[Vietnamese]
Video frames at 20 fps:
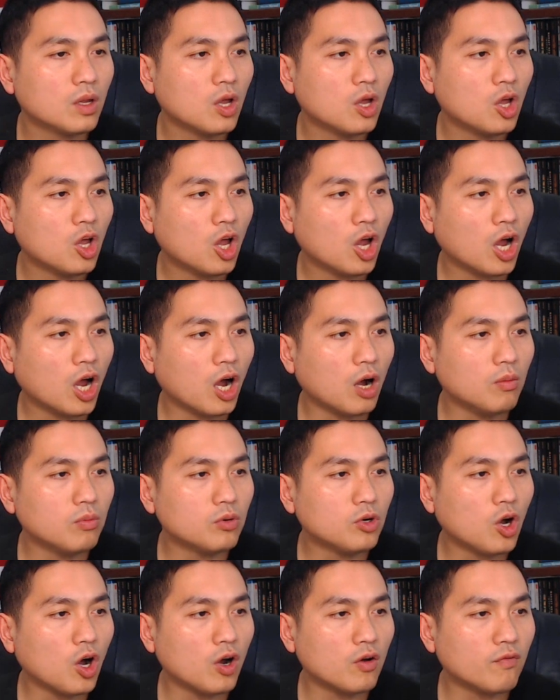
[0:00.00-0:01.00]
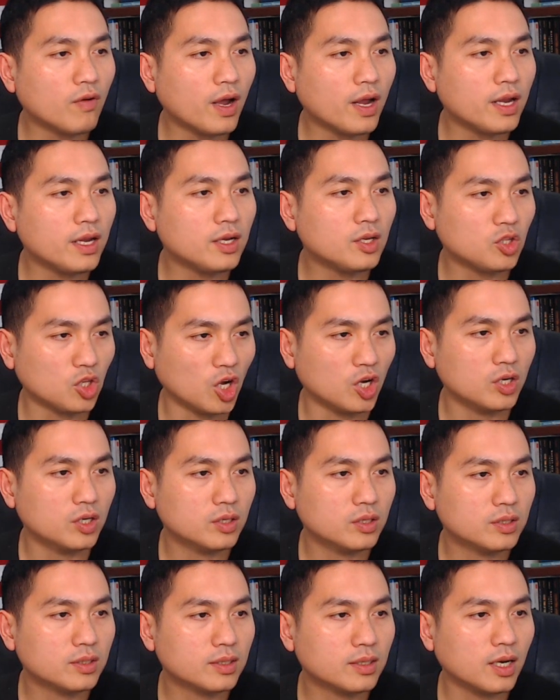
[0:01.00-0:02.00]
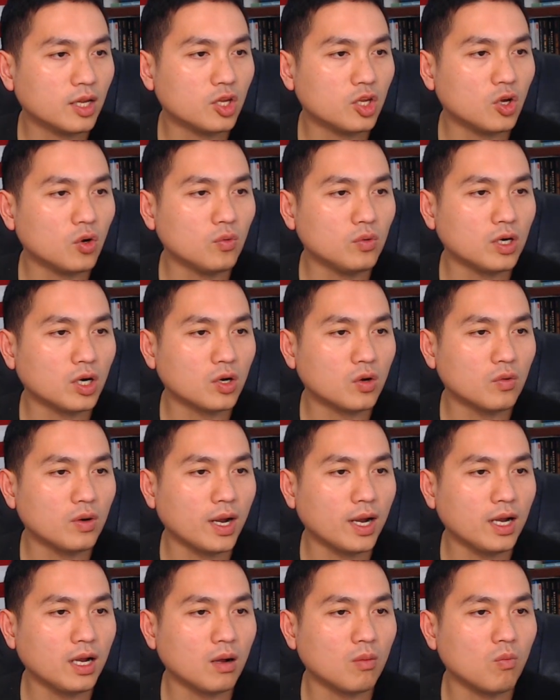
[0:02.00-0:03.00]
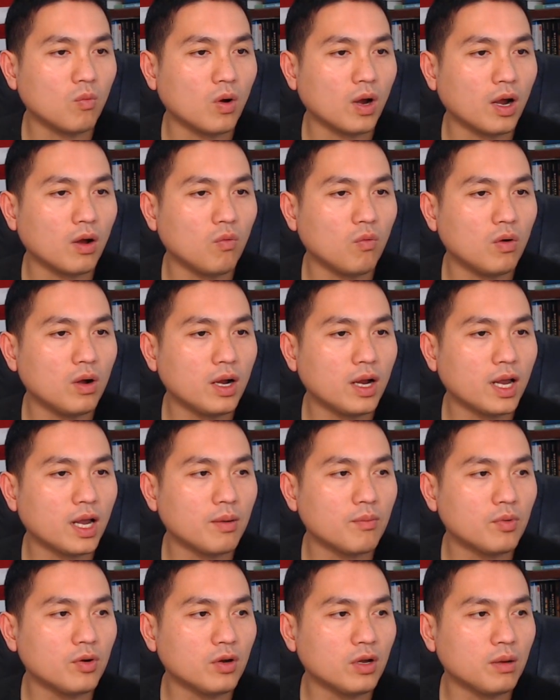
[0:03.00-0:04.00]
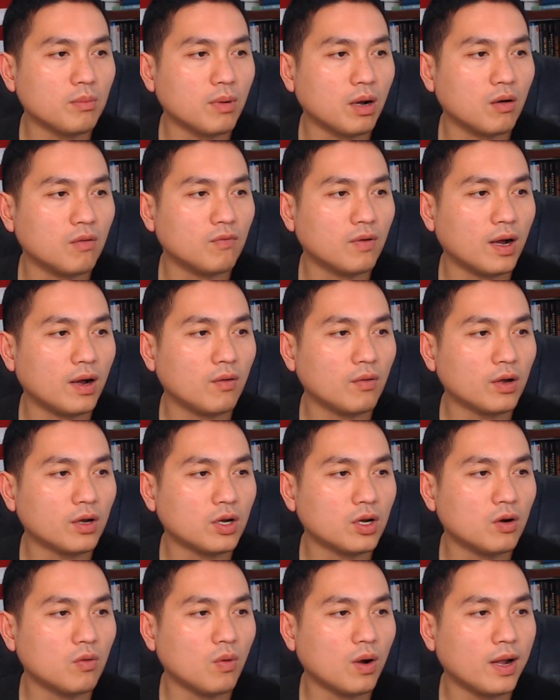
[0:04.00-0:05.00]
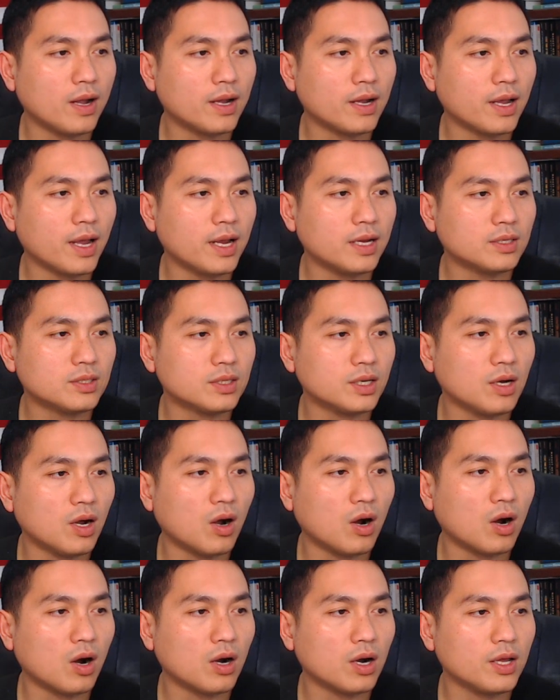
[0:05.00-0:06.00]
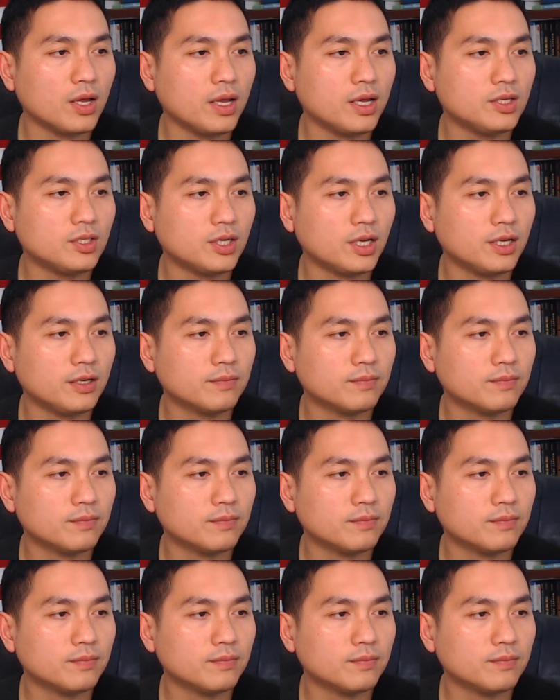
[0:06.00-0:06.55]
Ông Conway từng là chủ tịch của đảng Cộng Hòa quận Cam trước khi bầu vào cái cơ quan SREC.